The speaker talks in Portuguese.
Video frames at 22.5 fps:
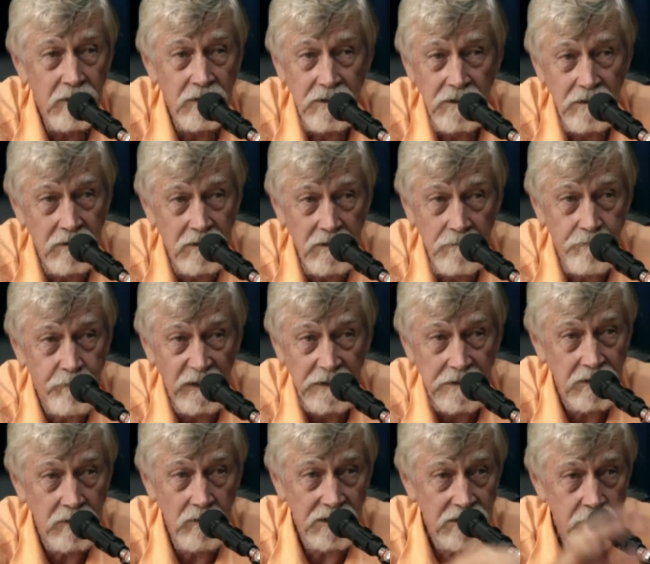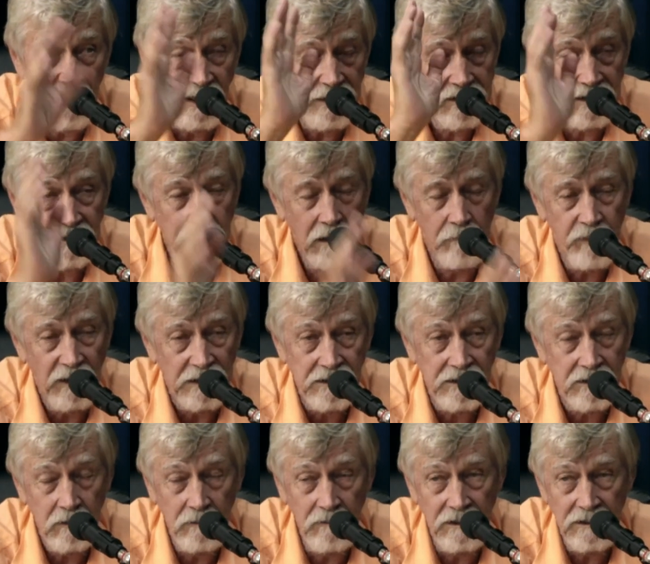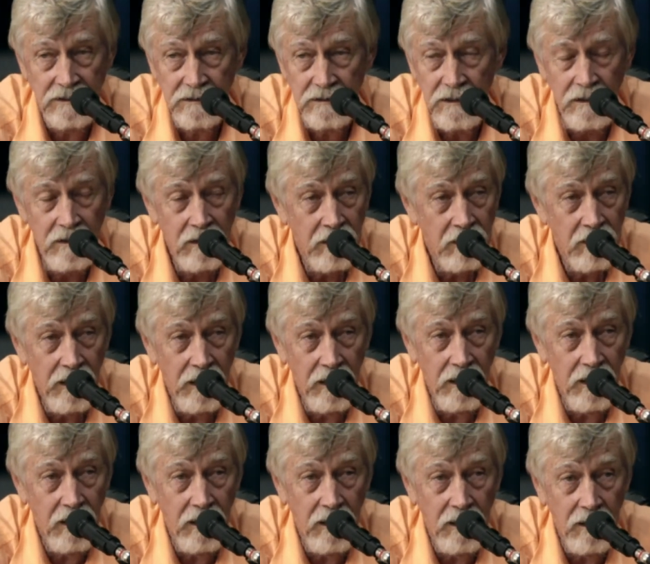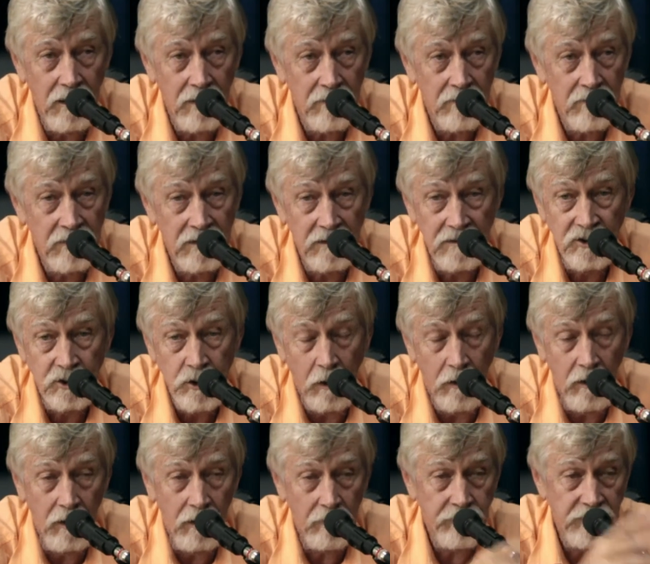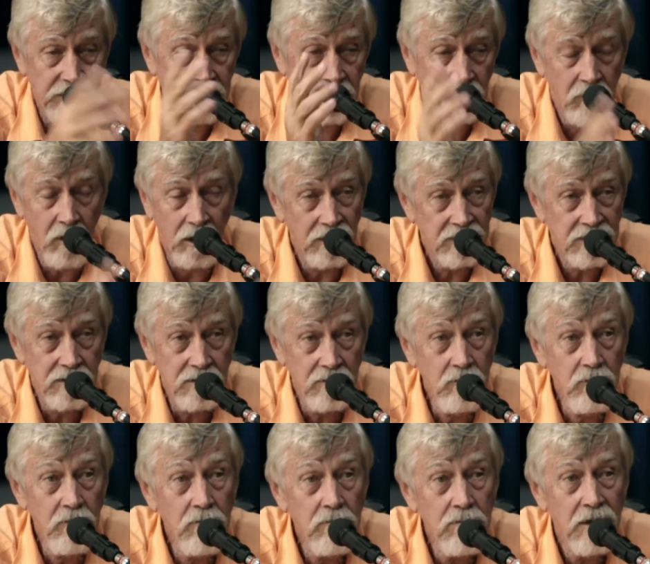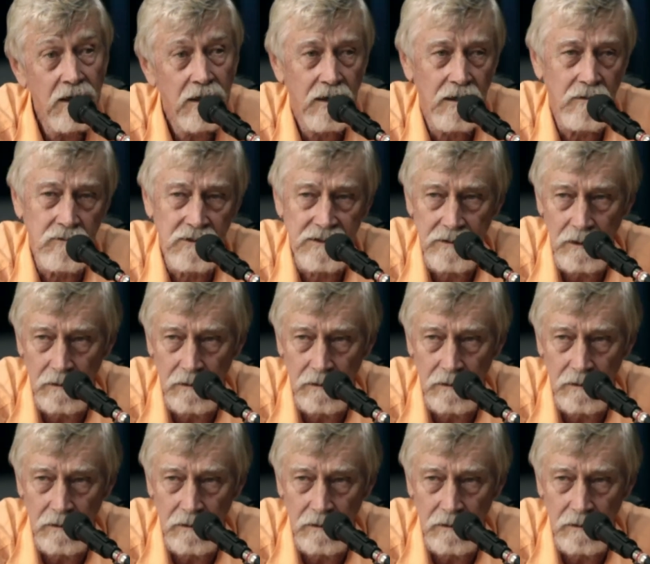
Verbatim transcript: de, de, pessoas, mais de 100 pessoas, é, jovens, idosos, nunca